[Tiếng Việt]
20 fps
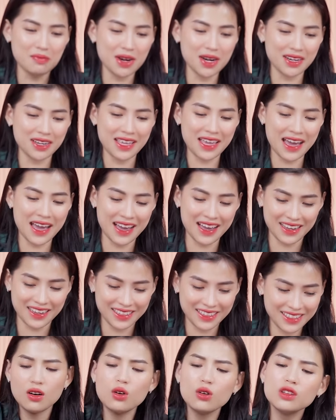mở nhá.
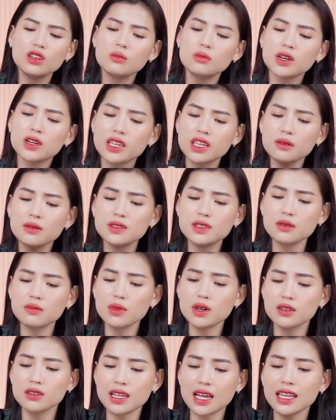Ôi nhưng mà khi chị
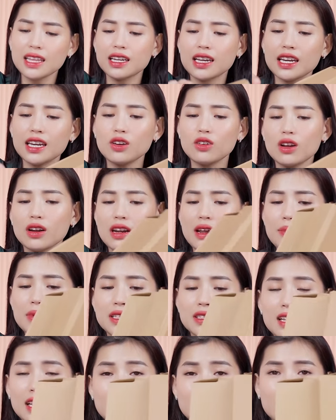mở ra thì cái này nó đã
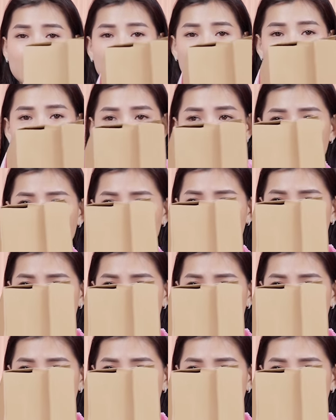bị rách đây rồi này.